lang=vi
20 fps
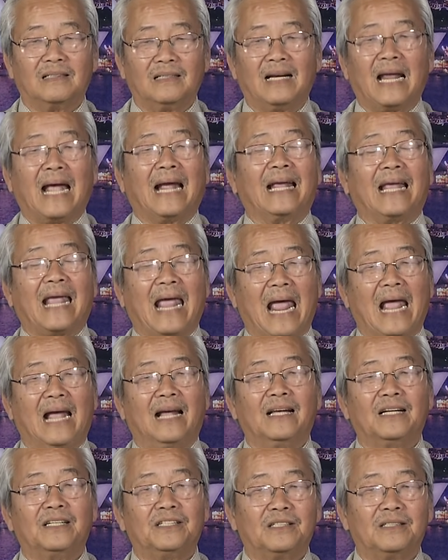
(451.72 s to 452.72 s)
ngăn
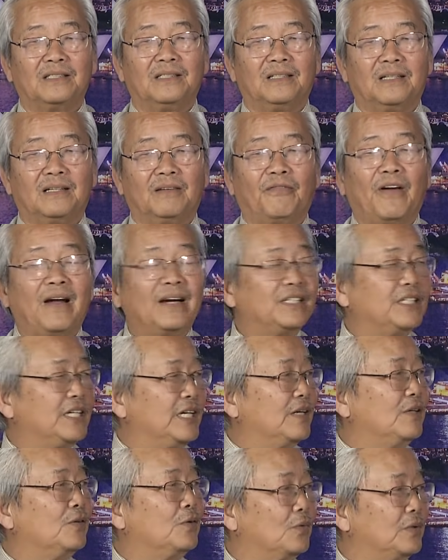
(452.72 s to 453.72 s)
cản cái sự phát
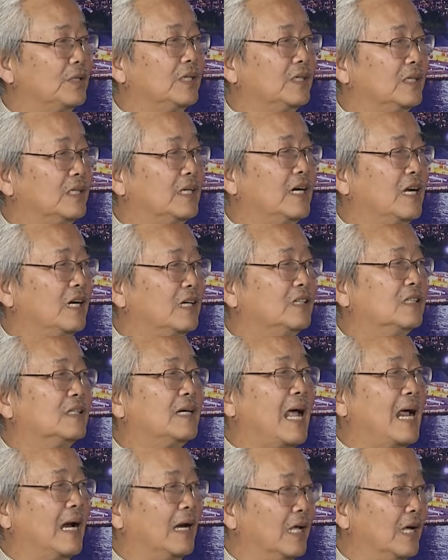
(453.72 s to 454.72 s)
triển của những cái đất nước
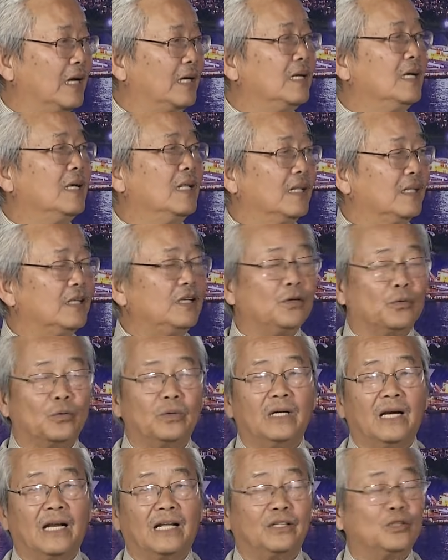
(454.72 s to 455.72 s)
đang lên ví dụ
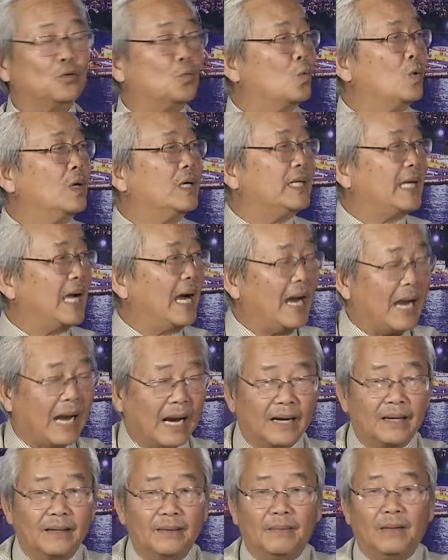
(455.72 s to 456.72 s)
như là Trung Quốc chẳng hạn
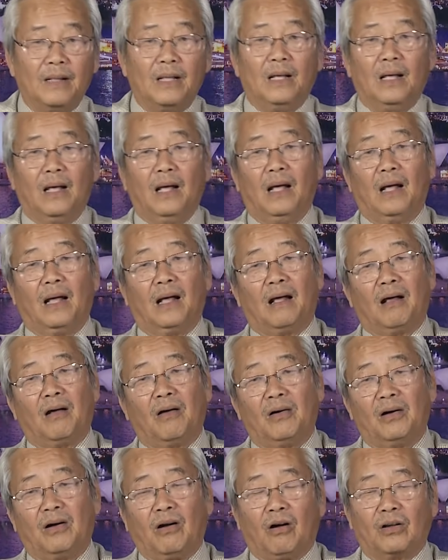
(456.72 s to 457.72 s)
à,
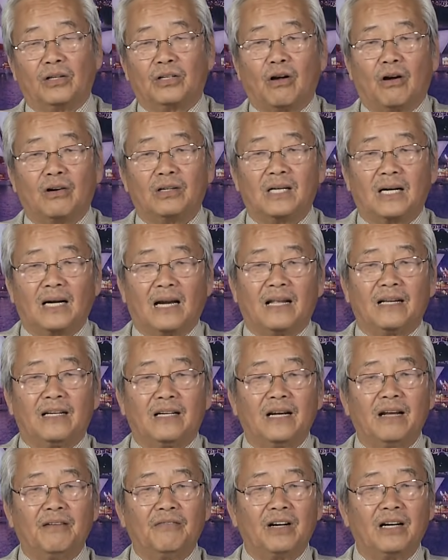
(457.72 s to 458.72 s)
họ cho rằng là
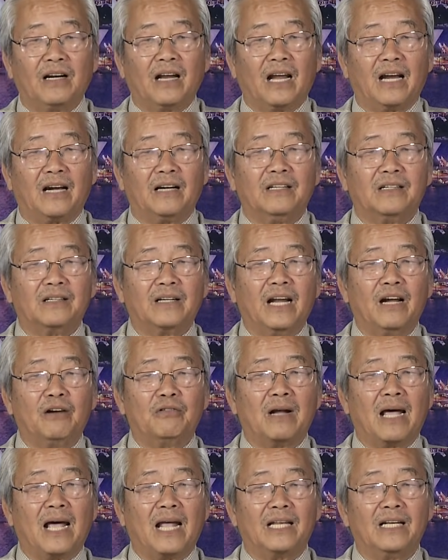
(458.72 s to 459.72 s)
những cái vấn đề được nêu
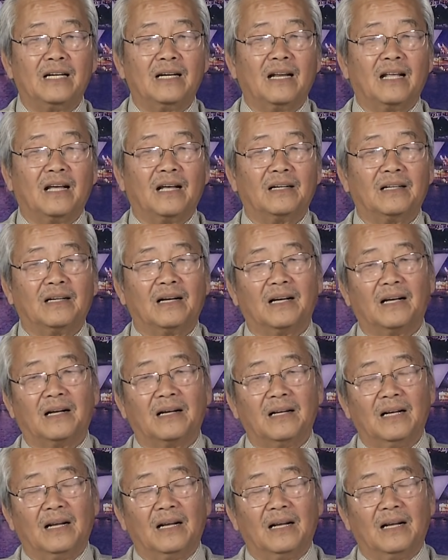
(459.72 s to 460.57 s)
ra như là à,